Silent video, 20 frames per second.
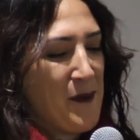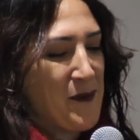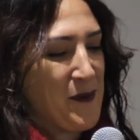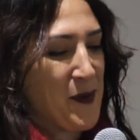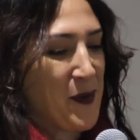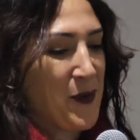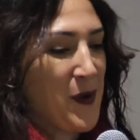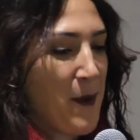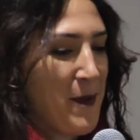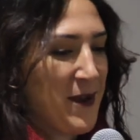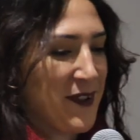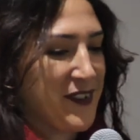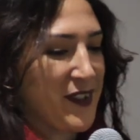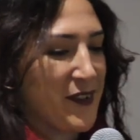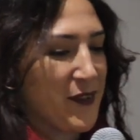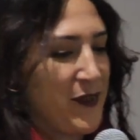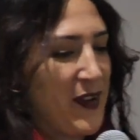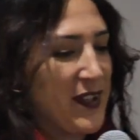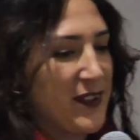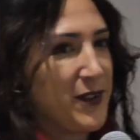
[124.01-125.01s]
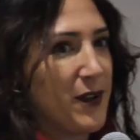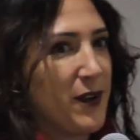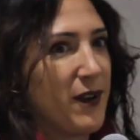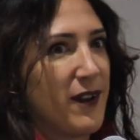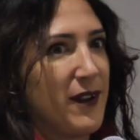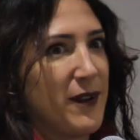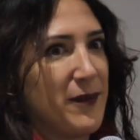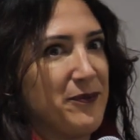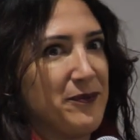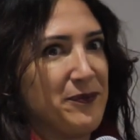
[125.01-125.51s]
Pourquoi Parce qu'en fait,
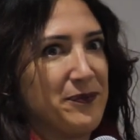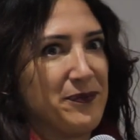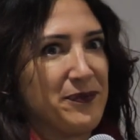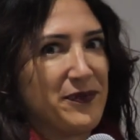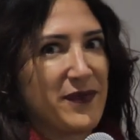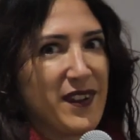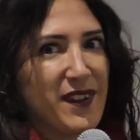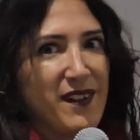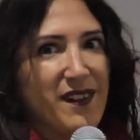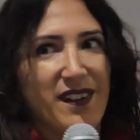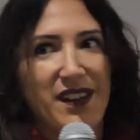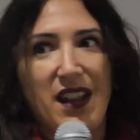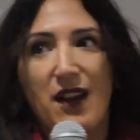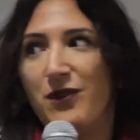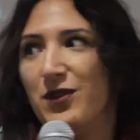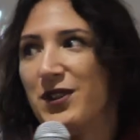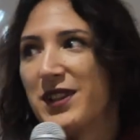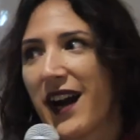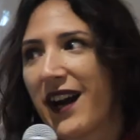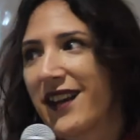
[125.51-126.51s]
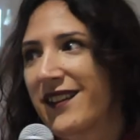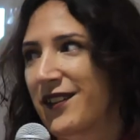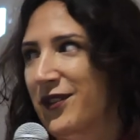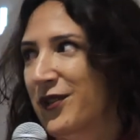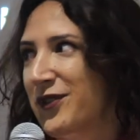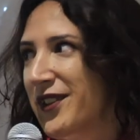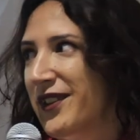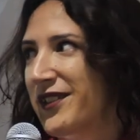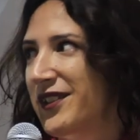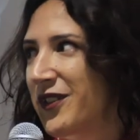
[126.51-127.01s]
euh, la
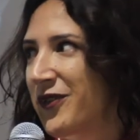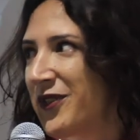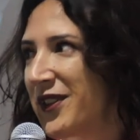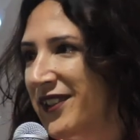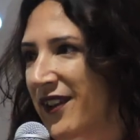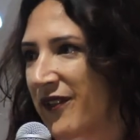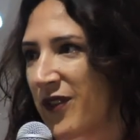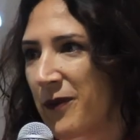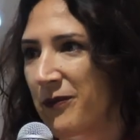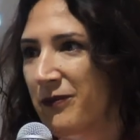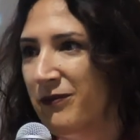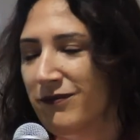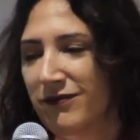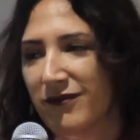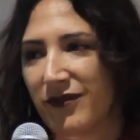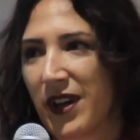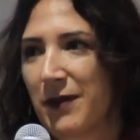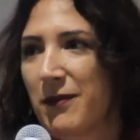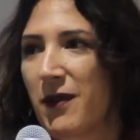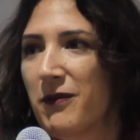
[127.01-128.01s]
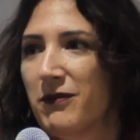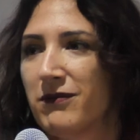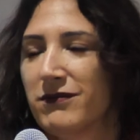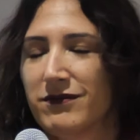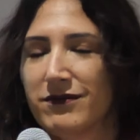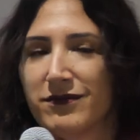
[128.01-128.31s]
vulgarisation scientifique, ça, fait vraiment,